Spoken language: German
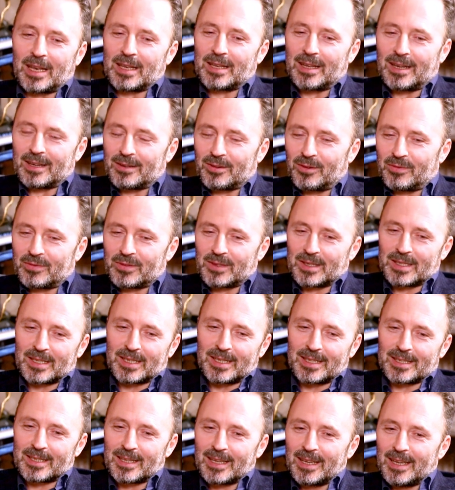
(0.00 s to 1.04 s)
Sender
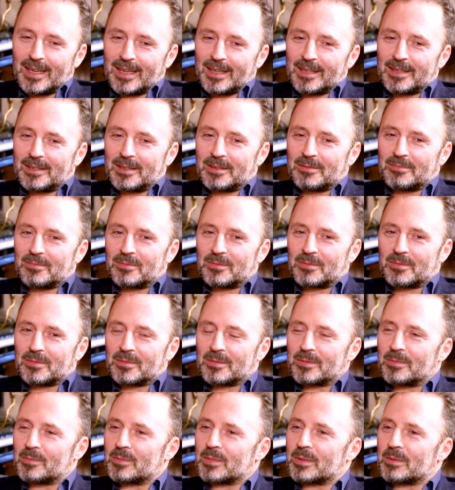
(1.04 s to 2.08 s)
offensichtlich äh,
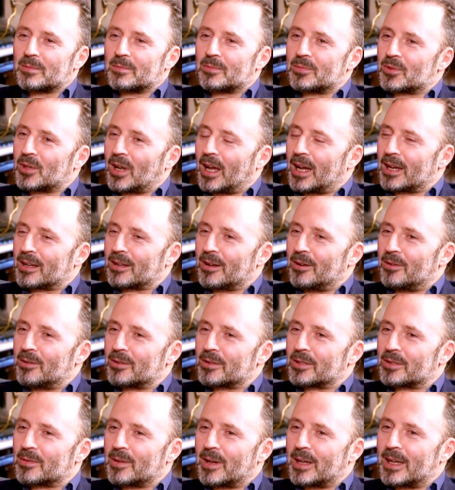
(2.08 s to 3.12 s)
schlagen
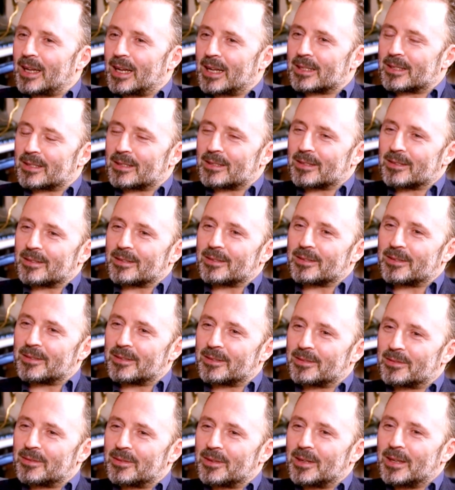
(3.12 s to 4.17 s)
auch zwei Herzen
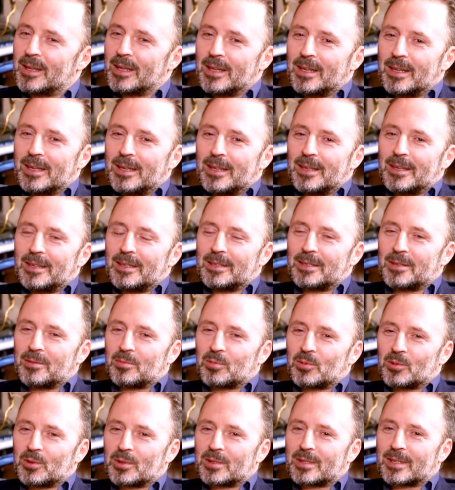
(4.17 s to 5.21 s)
äh, in der
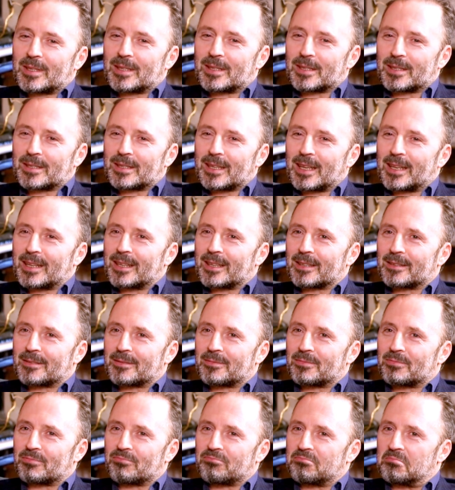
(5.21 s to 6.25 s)
Brust des
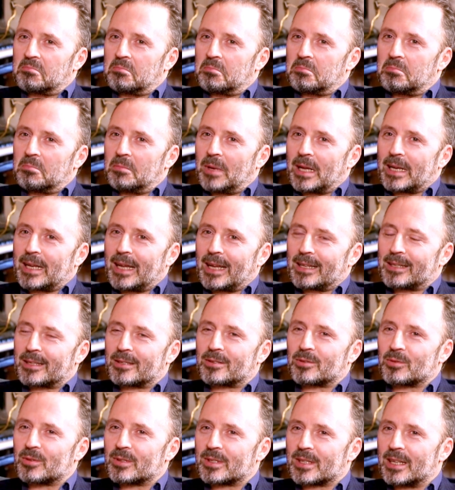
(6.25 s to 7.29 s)
Senders. Man hat
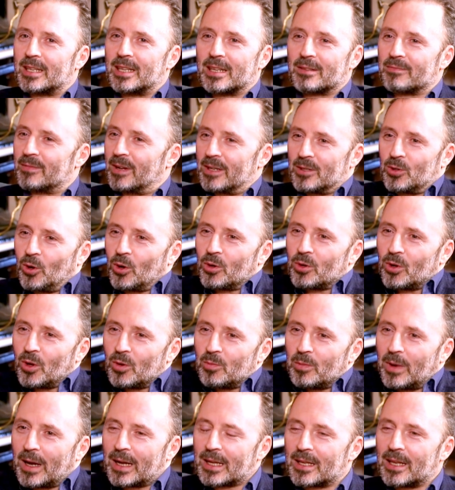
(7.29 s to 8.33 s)
es uns dann irgendwann doch
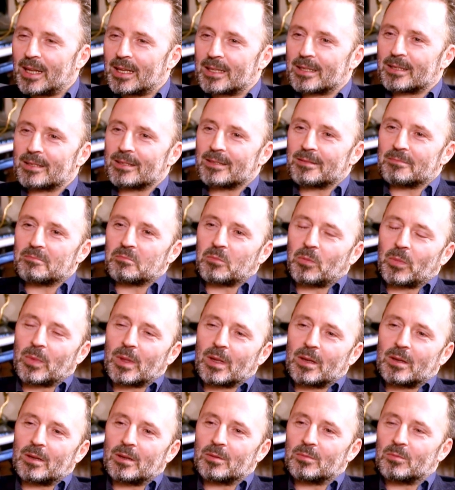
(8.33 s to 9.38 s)
noch machen lassen.
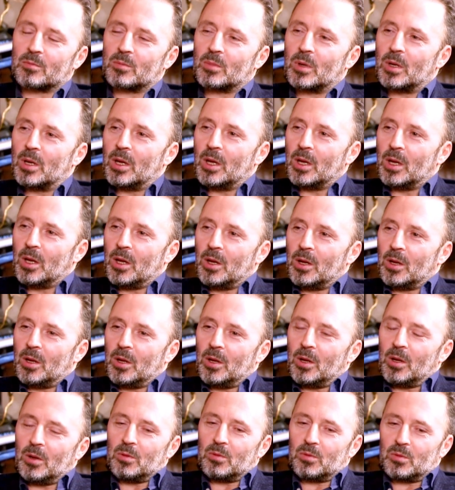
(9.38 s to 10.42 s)
Ähm,
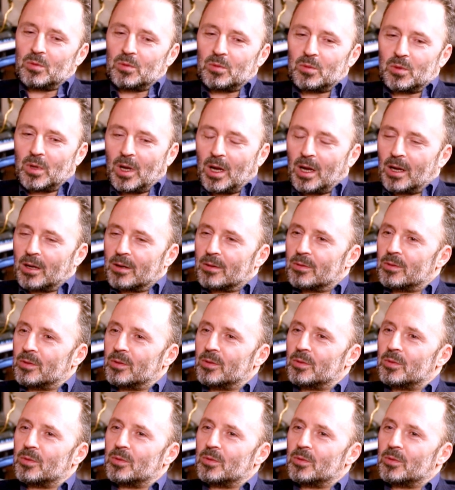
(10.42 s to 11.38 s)
ja.